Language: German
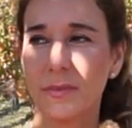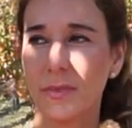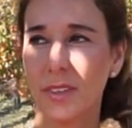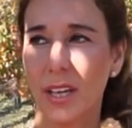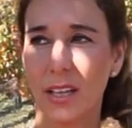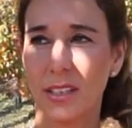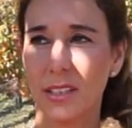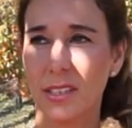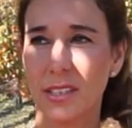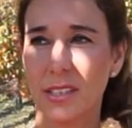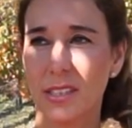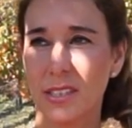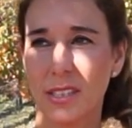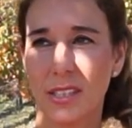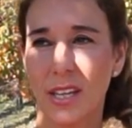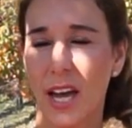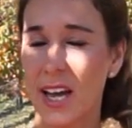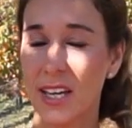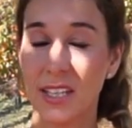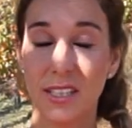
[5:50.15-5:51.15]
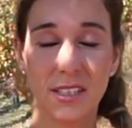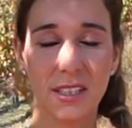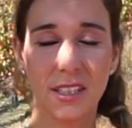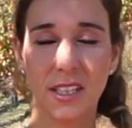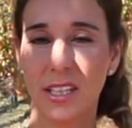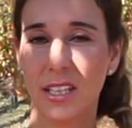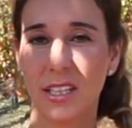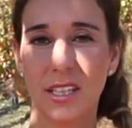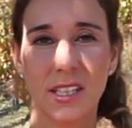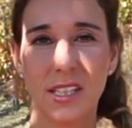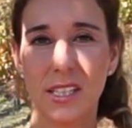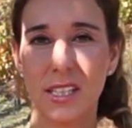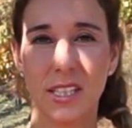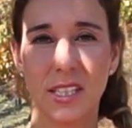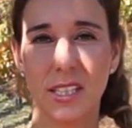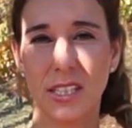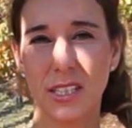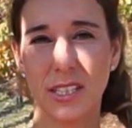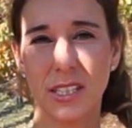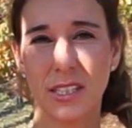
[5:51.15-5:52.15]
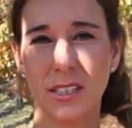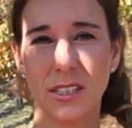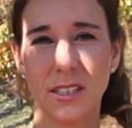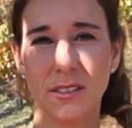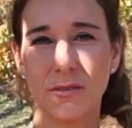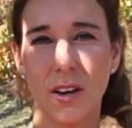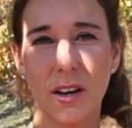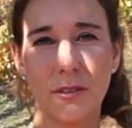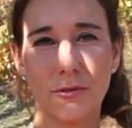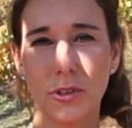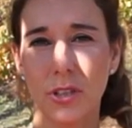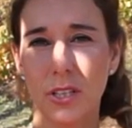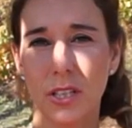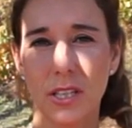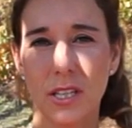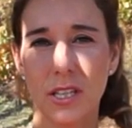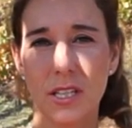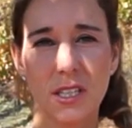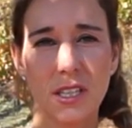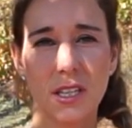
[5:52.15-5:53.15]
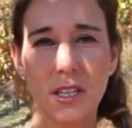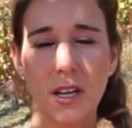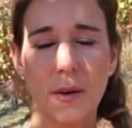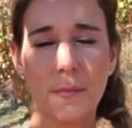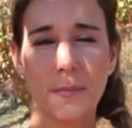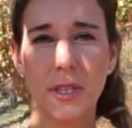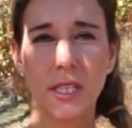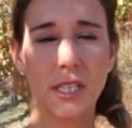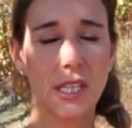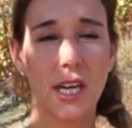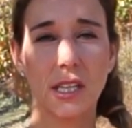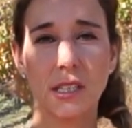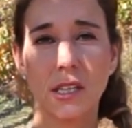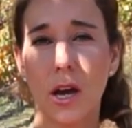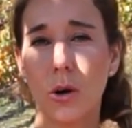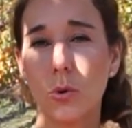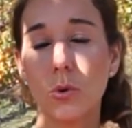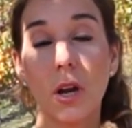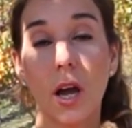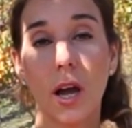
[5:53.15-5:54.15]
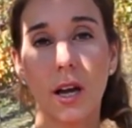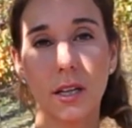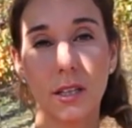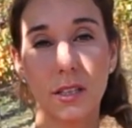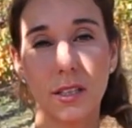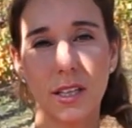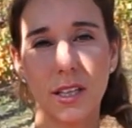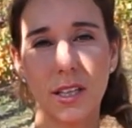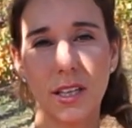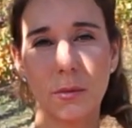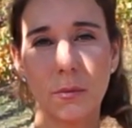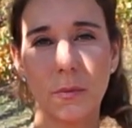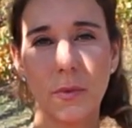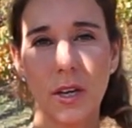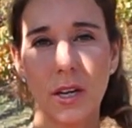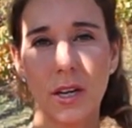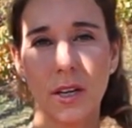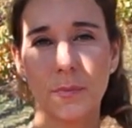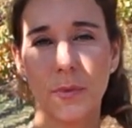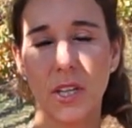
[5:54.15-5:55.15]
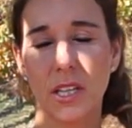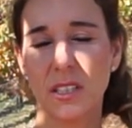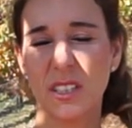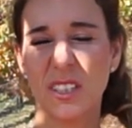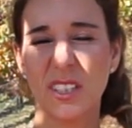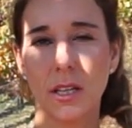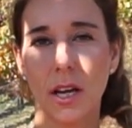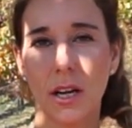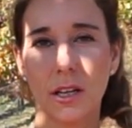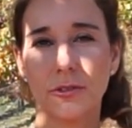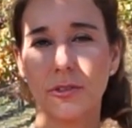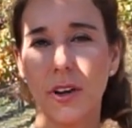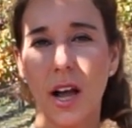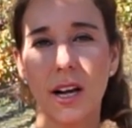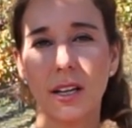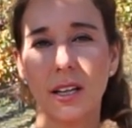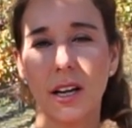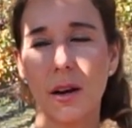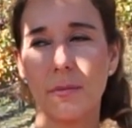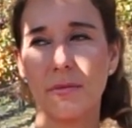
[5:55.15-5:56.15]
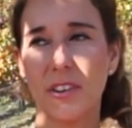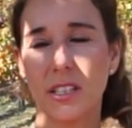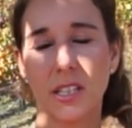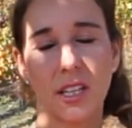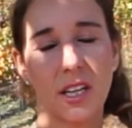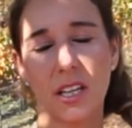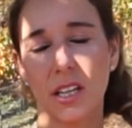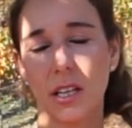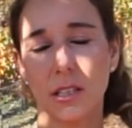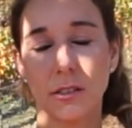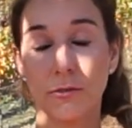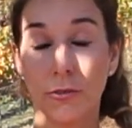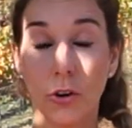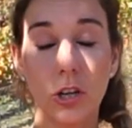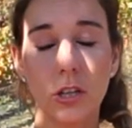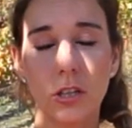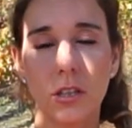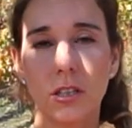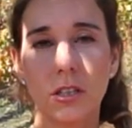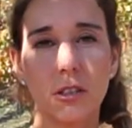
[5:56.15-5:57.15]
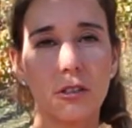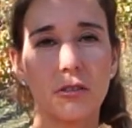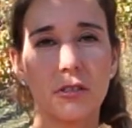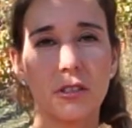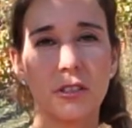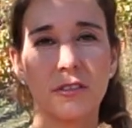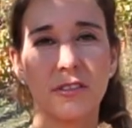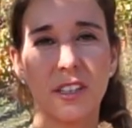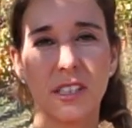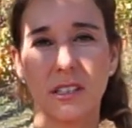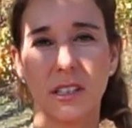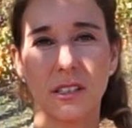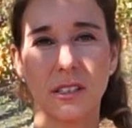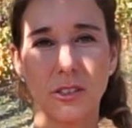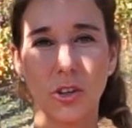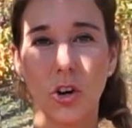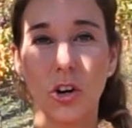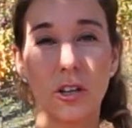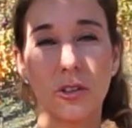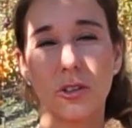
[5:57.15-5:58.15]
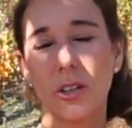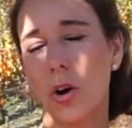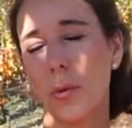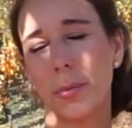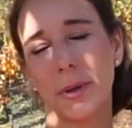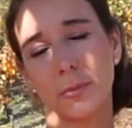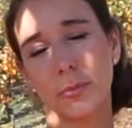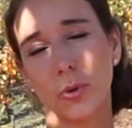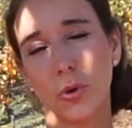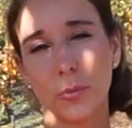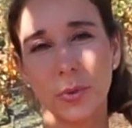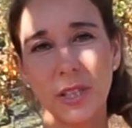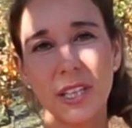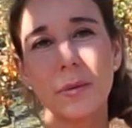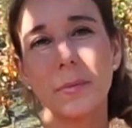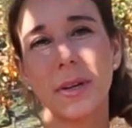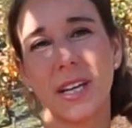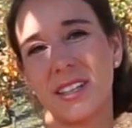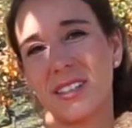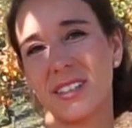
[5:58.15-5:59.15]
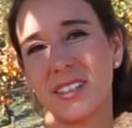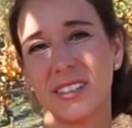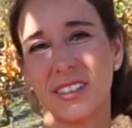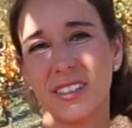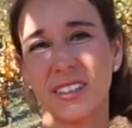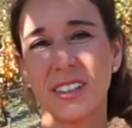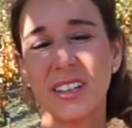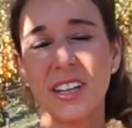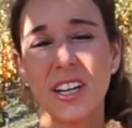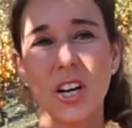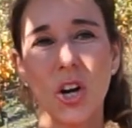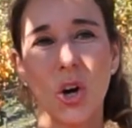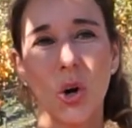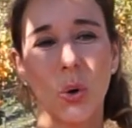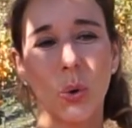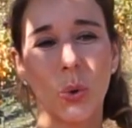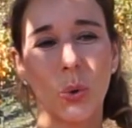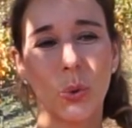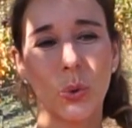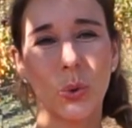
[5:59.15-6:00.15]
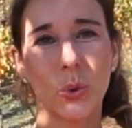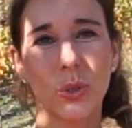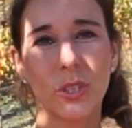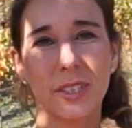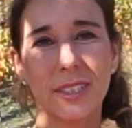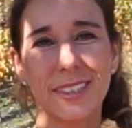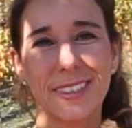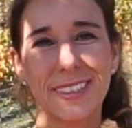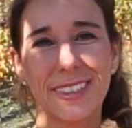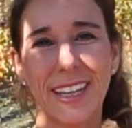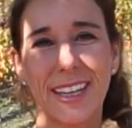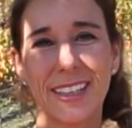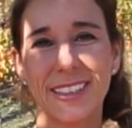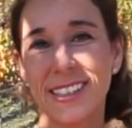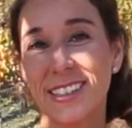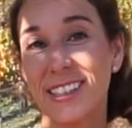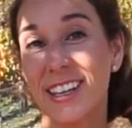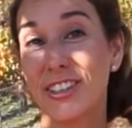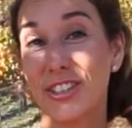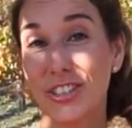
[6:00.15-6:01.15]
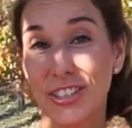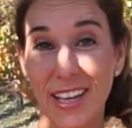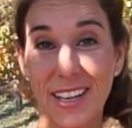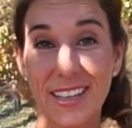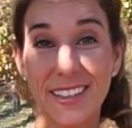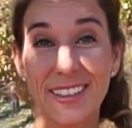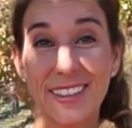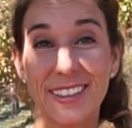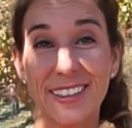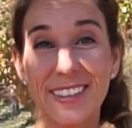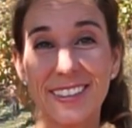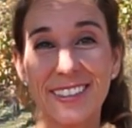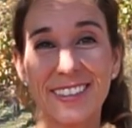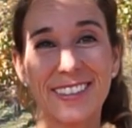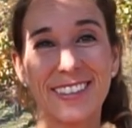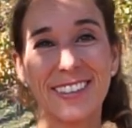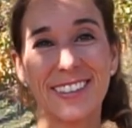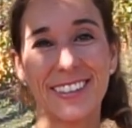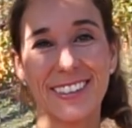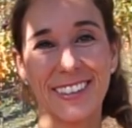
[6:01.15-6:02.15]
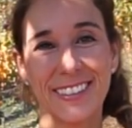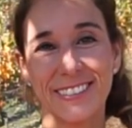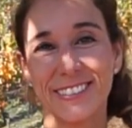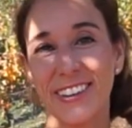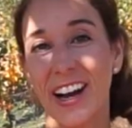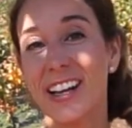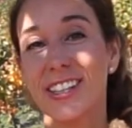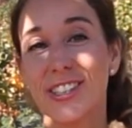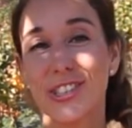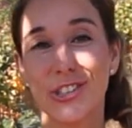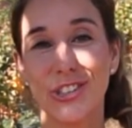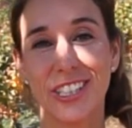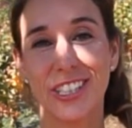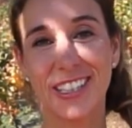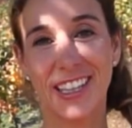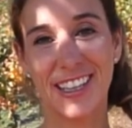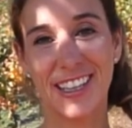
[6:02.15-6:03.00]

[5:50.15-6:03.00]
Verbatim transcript: ganz eindringlich. Es, es war wirklich sehr, sehr unangenehm, dass ich ihn dann gefragt habe, was er denn jetzt wolle und was das soll oder ob er ein Problem hätte. Und an dieser Stelle, falls du dich